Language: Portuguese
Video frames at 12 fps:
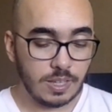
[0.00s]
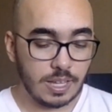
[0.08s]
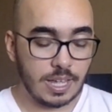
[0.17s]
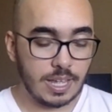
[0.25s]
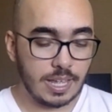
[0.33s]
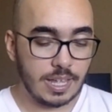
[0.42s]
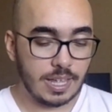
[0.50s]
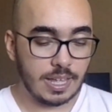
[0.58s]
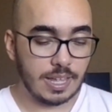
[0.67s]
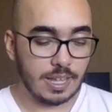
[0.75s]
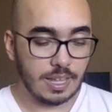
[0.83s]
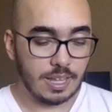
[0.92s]

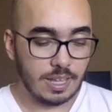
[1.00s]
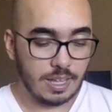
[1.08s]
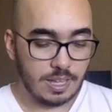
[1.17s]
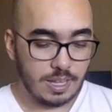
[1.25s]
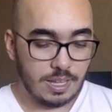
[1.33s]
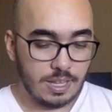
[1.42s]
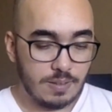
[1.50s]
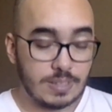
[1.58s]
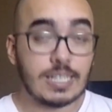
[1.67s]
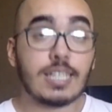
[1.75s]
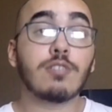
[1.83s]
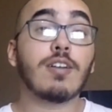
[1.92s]
É, é vai
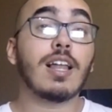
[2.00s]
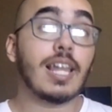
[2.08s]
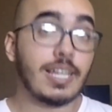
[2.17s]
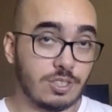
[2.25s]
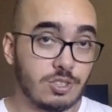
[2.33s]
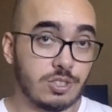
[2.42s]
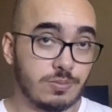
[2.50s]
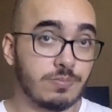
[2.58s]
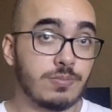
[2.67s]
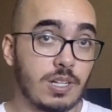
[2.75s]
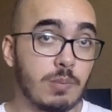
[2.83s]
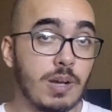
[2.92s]
ser equivalente
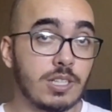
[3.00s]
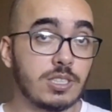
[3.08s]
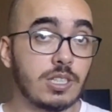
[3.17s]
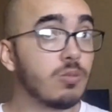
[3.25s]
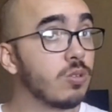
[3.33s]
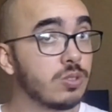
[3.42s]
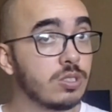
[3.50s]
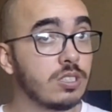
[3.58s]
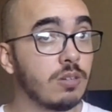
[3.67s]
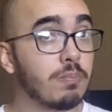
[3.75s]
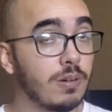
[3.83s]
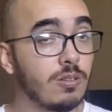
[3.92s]
a partida contra o
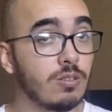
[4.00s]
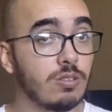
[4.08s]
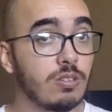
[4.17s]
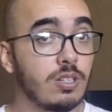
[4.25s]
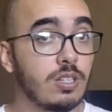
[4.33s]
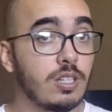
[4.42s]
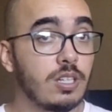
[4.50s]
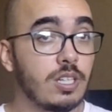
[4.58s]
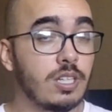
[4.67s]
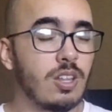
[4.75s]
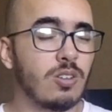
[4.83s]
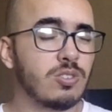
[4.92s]
São Paulo.
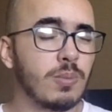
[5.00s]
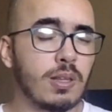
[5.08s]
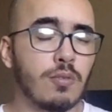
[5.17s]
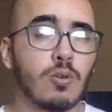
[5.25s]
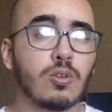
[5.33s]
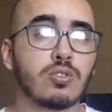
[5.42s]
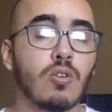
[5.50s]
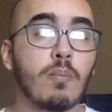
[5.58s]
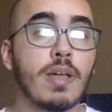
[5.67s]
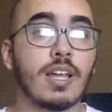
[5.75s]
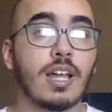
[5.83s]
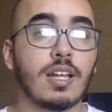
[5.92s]
Então, se o Botafogo
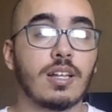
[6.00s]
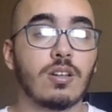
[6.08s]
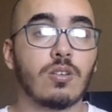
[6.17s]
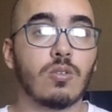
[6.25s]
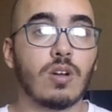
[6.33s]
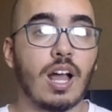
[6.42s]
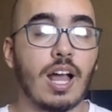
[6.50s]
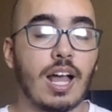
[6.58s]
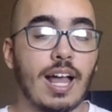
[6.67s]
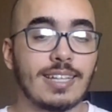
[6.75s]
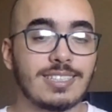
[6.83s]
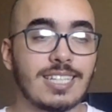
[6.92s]
souber
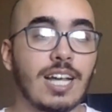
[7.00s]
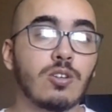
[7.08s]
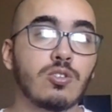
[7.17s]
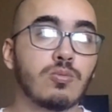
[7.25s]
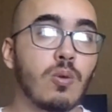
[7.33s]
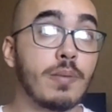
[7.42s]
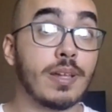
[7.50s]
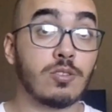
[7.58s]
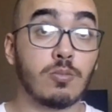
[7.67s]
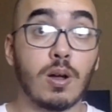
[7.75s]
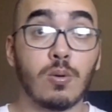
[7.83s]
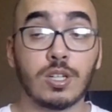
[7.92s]
achar os momentos,
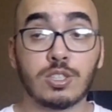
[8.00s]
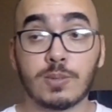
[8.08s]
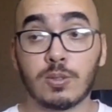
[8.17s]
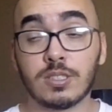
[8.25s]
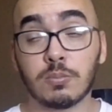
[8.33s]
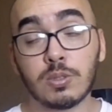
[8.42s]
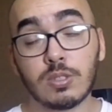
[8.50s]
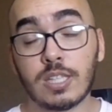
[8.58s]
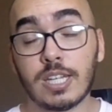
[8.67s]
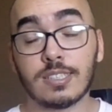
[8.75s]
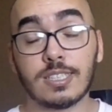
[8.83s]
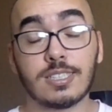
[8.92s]
o Barroca tinha uma coisa muito
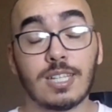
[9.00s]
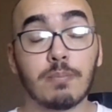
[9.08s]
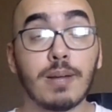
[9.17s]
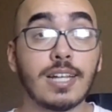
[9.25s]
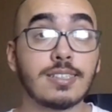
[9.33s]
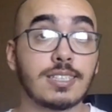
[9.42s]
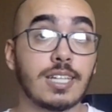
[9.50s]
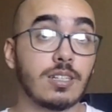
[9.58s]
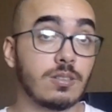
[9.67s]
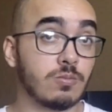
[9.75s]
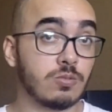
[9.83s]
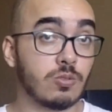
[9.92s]
interessante na base, que
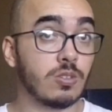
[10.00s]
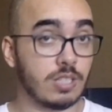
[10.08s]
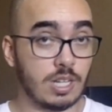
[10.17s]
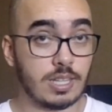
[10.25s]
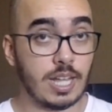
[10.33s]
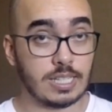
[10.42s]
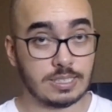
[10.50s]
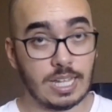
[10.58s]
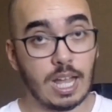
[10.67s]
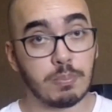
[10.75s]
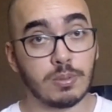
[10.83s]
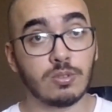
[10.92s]
eram os contra-ataques
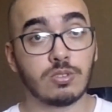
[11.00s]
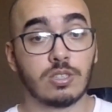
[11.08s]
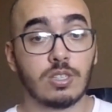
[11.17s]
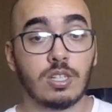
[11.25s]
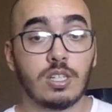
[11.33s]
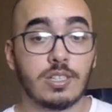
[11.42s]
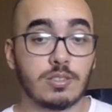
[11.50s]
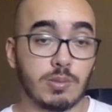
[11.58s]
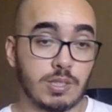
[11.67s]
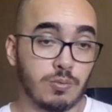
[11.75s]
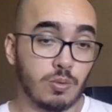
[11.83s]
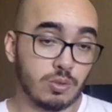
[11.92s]
rápidos, o
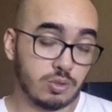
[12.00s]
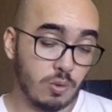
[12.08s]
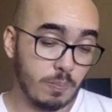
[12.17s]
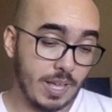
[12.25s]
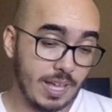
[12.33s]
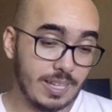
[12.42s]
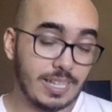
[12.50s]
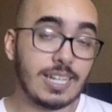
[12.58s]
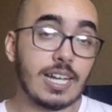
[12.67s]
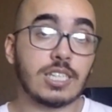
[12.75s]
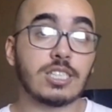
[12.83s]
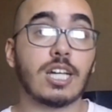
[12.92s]
Botafogo souber
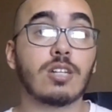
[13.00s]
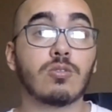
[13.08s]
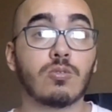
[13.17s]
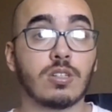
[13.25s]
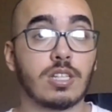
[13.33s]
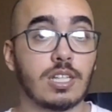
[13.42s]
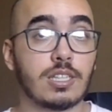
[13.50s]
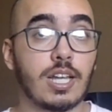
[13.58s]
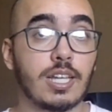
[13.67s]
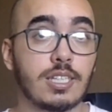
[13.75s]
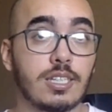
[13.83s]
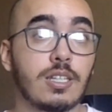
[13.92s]
encaixar um
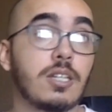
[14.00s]
contra-ataque,